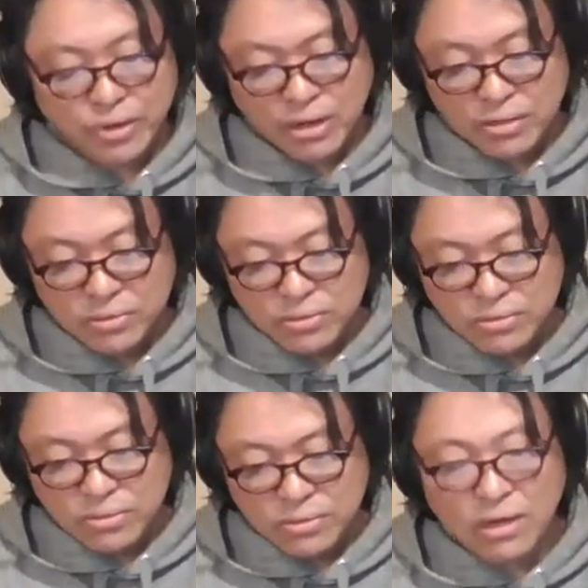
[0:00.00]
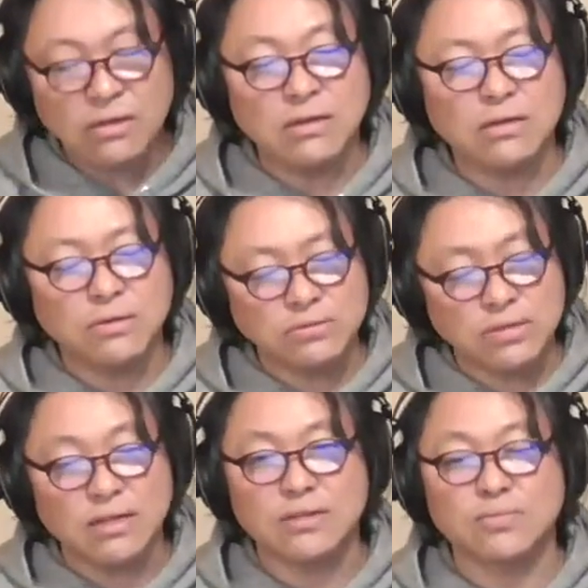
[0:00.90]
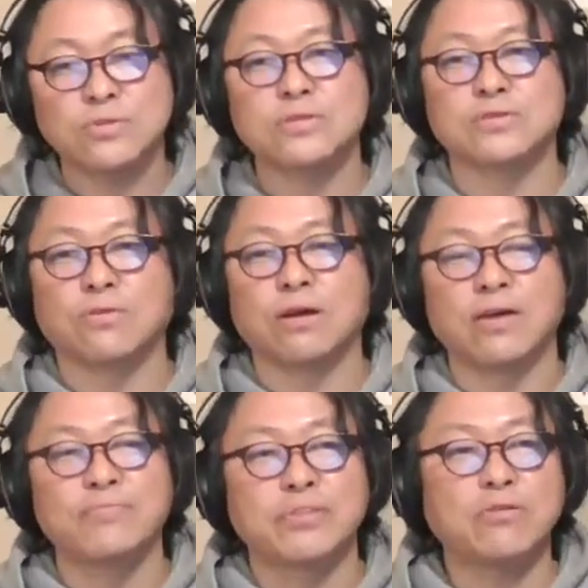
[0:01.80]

あのー、いや、いい曲やなと思うんですよ、これ。